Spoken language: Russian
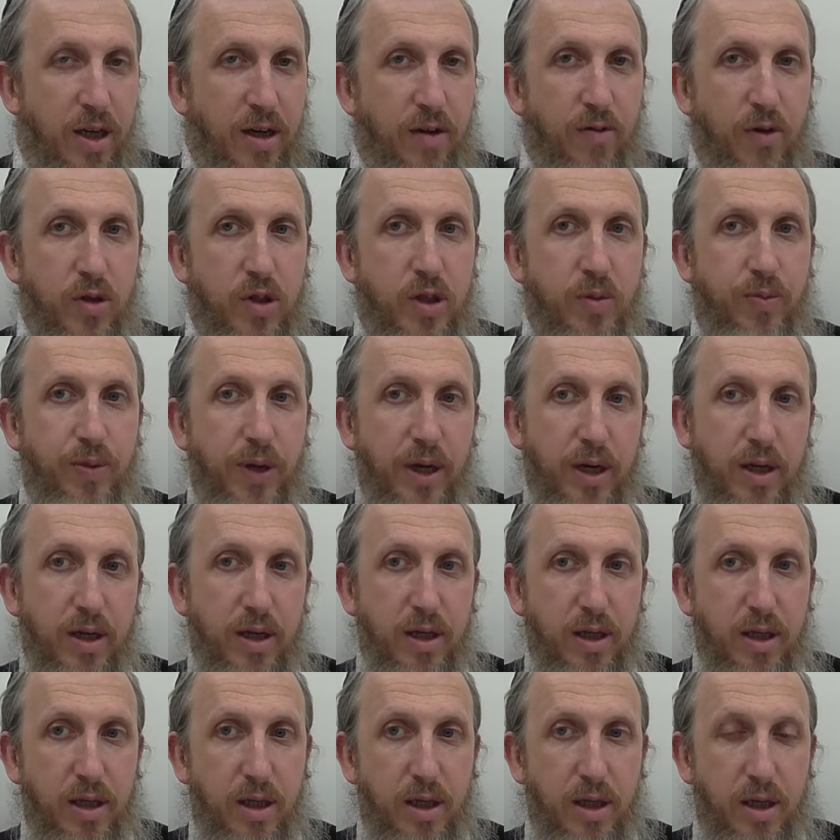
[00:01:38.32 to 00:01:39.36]
Вот теперь,
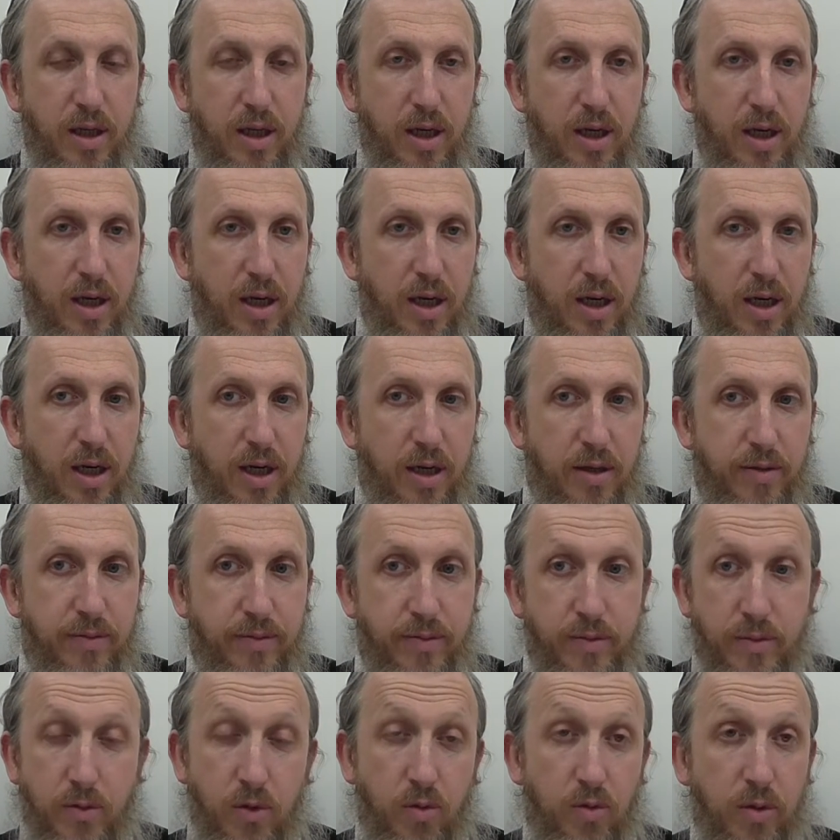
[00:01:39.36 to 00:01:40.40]
э,
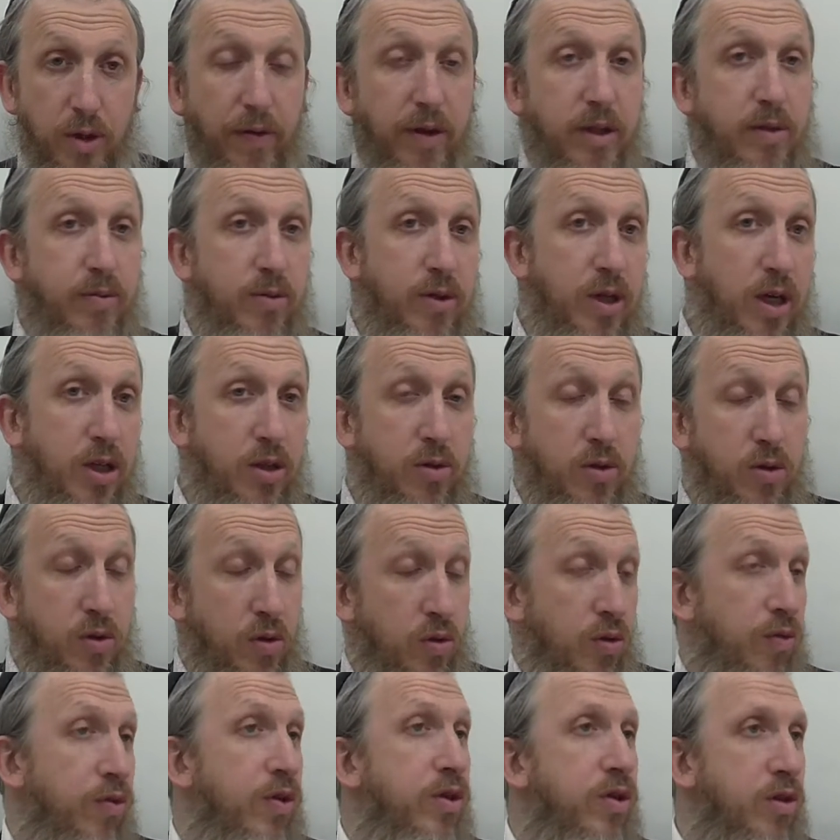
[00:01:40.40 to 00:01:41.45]
ну, давайте покажем, что,
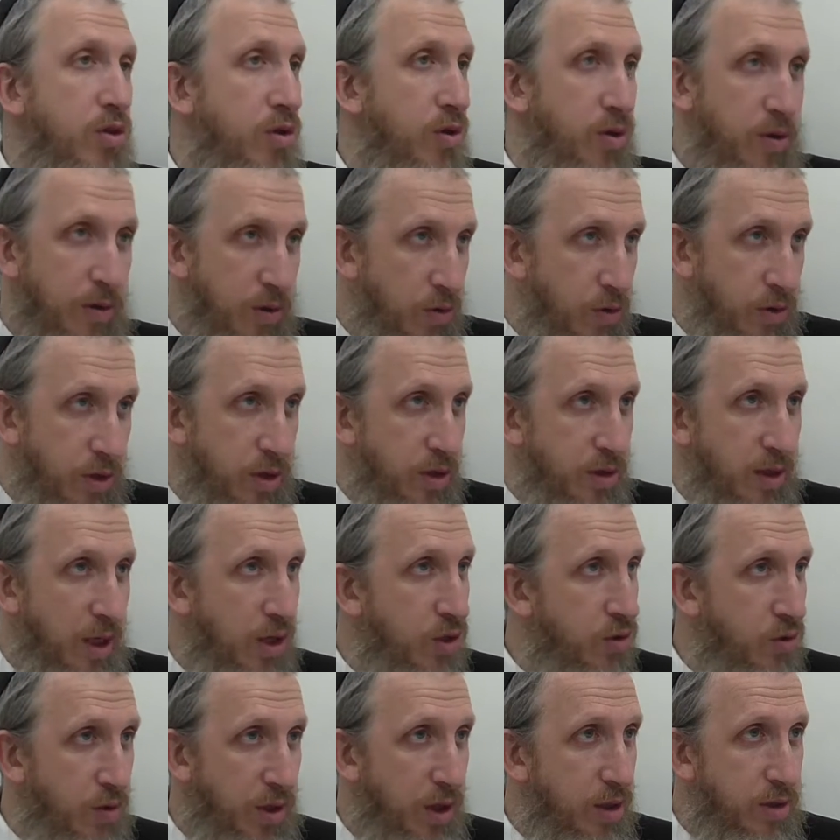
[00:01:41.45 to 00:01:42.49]
ну видите, что люди не знают,
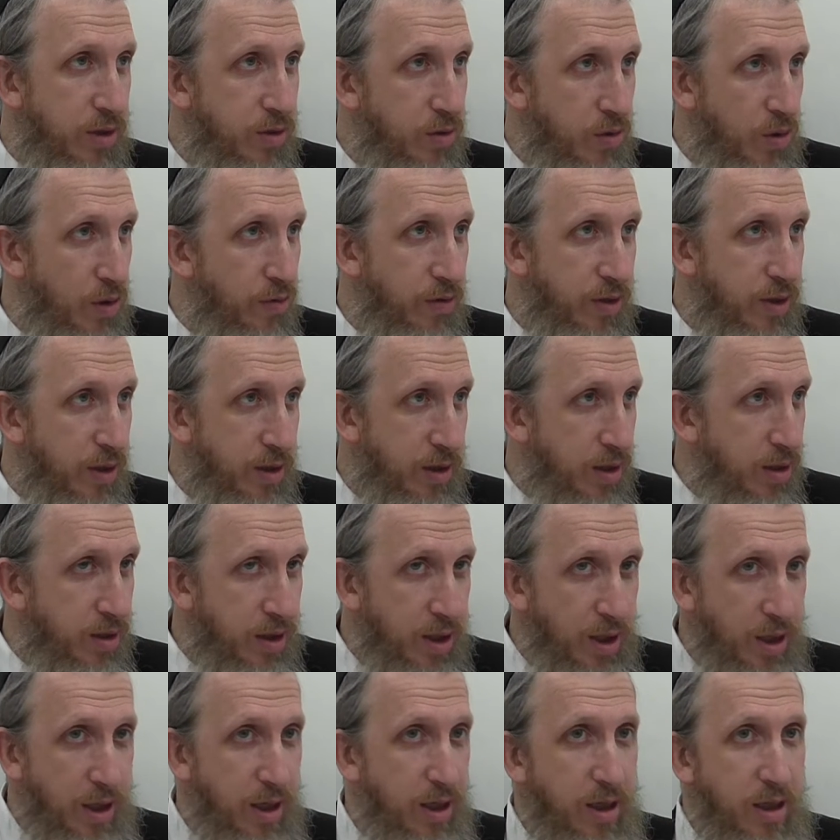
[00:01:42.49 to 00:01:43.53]
что есть соевые сосиски
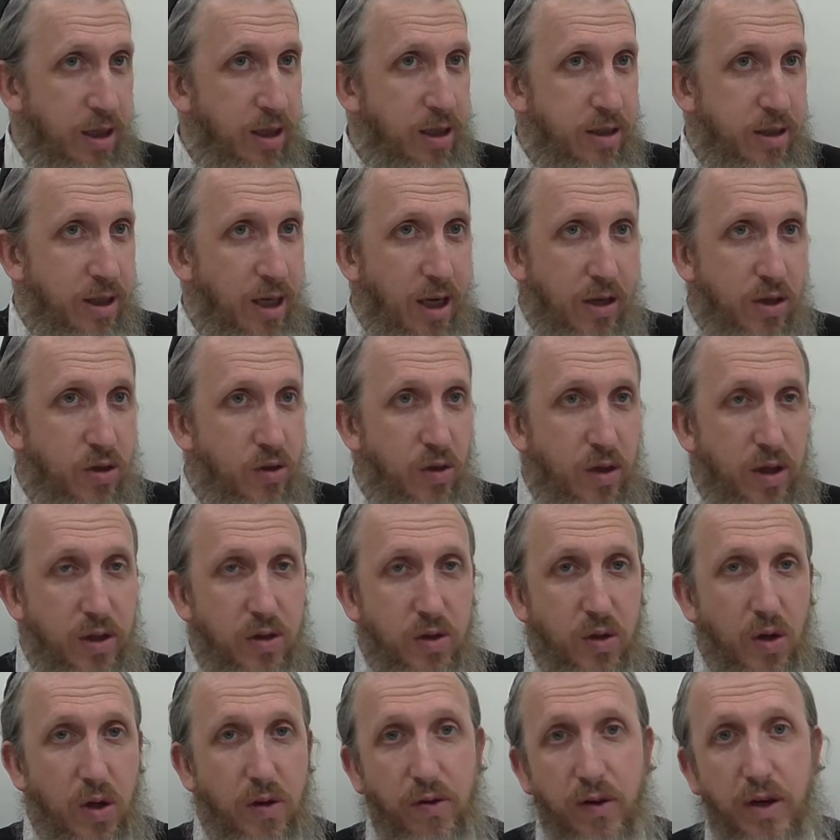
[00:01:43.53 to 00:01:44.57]
или не знают, что есть
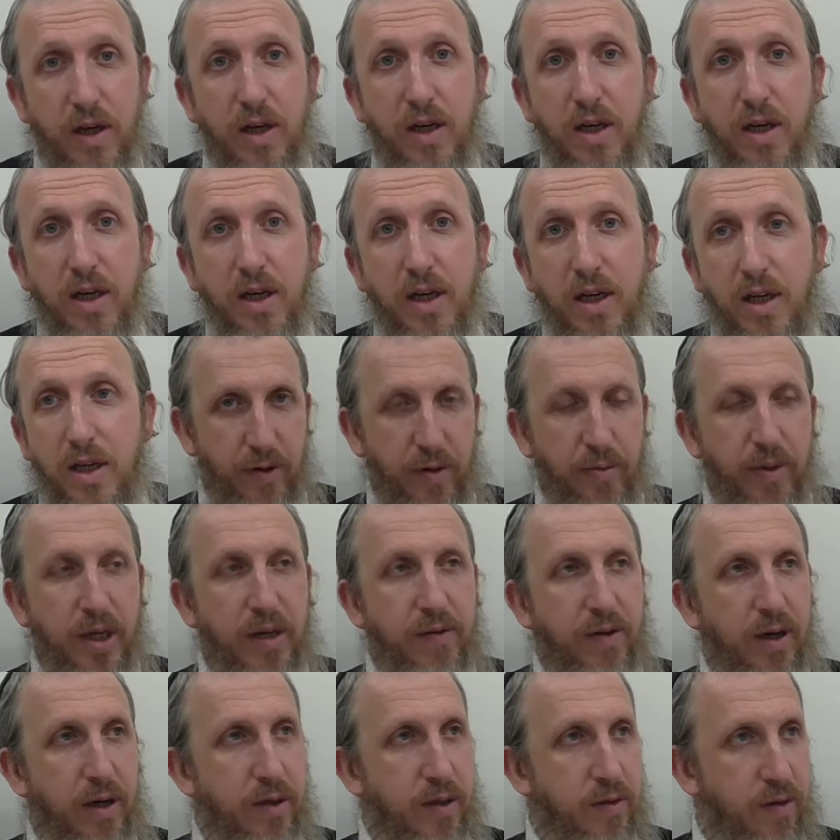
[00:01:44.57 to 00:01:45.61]
соевые. Мы
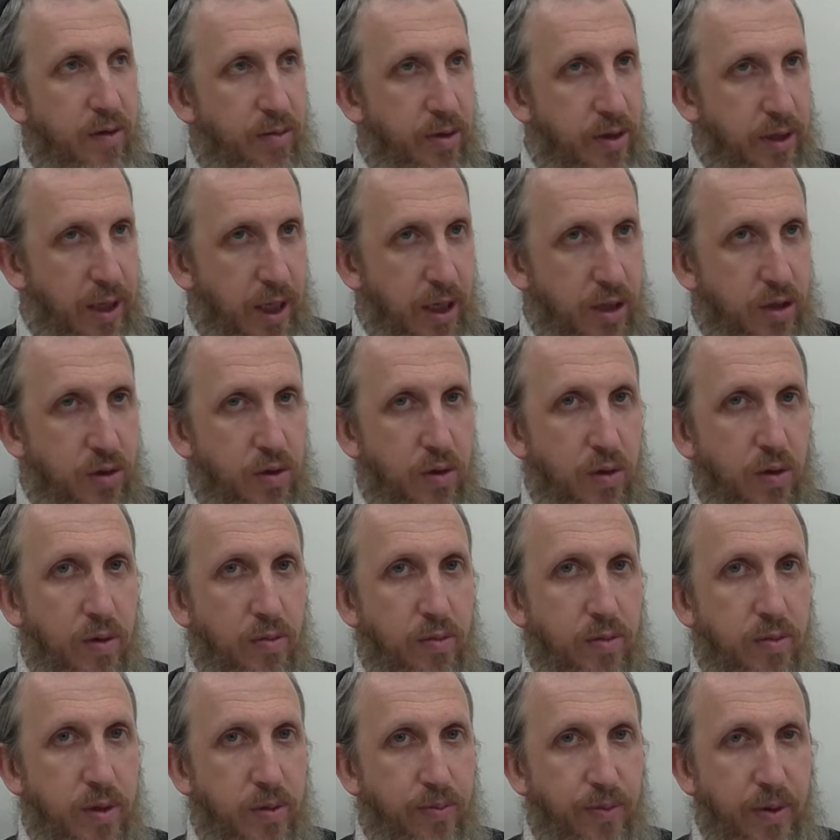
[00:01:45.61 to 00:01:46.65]
говорили с вами так, что
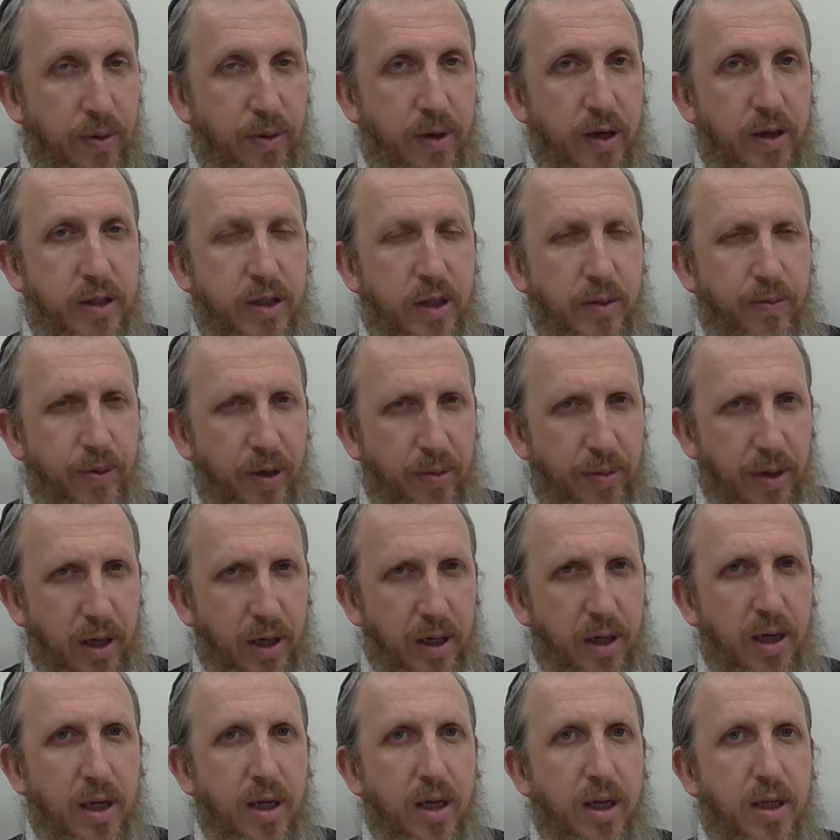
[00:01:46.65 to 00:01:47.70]
мы ну, приводили пример
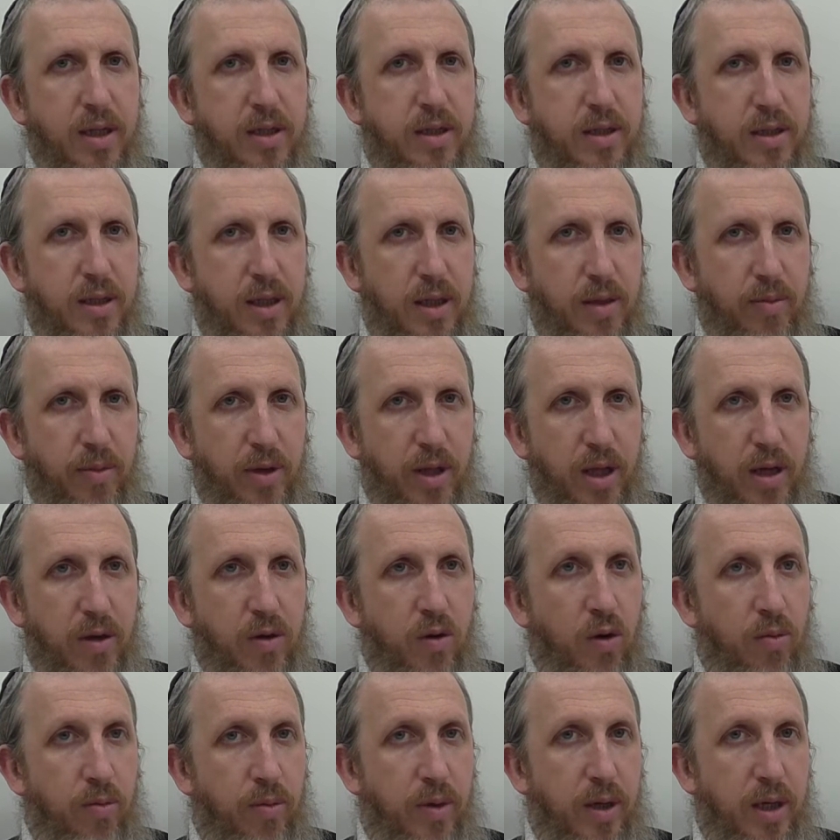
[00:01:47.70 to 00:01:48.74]
с
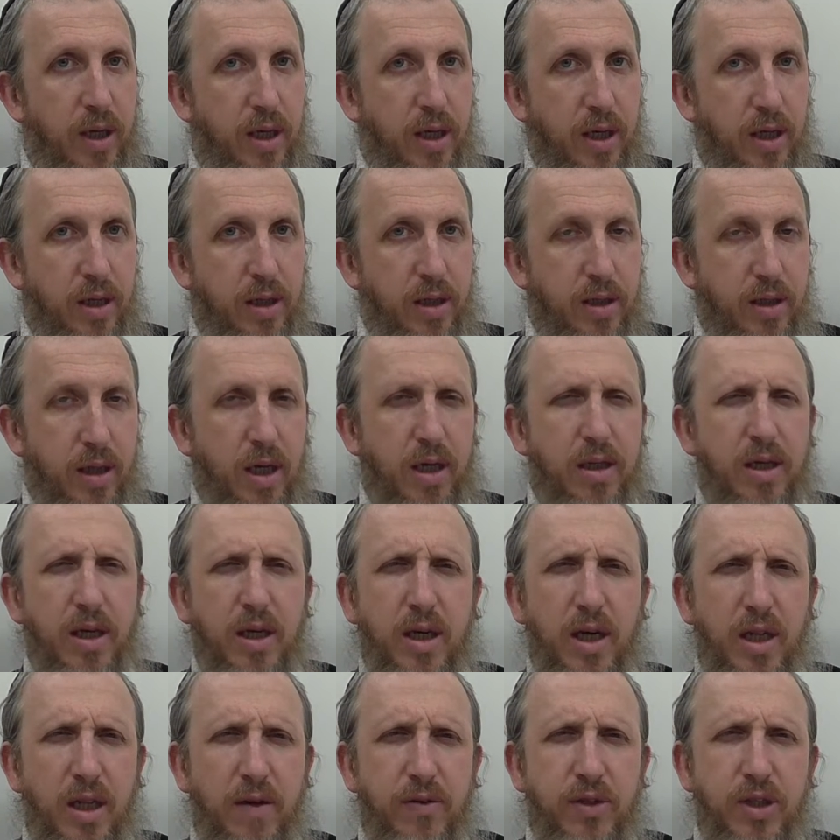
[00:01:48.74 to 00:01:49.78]
молоком, э, как
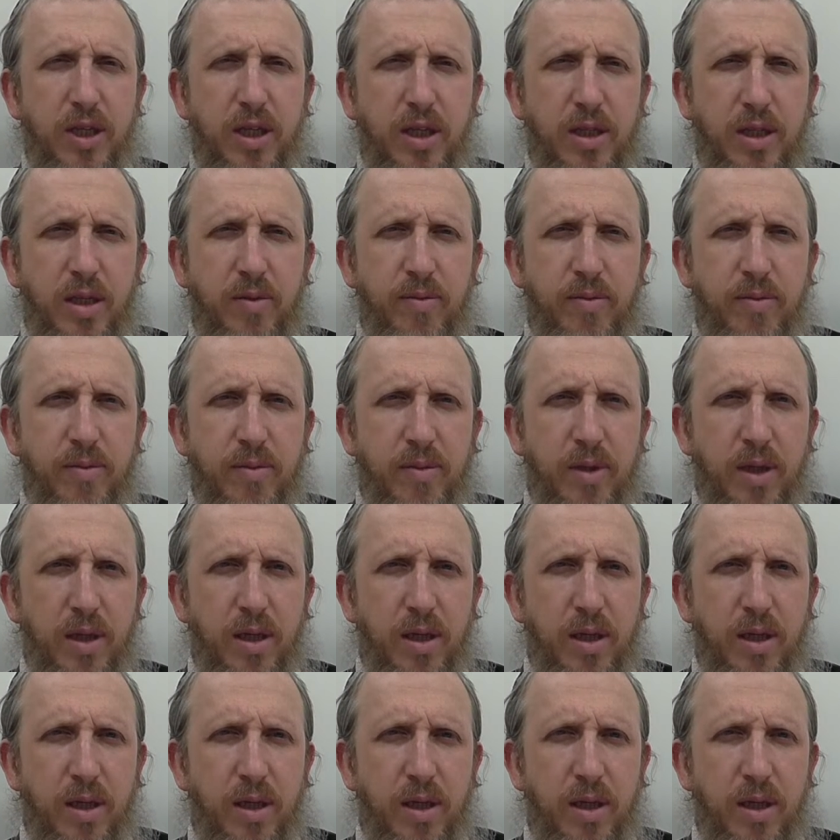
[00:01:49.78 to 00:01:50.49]
халавшкидим,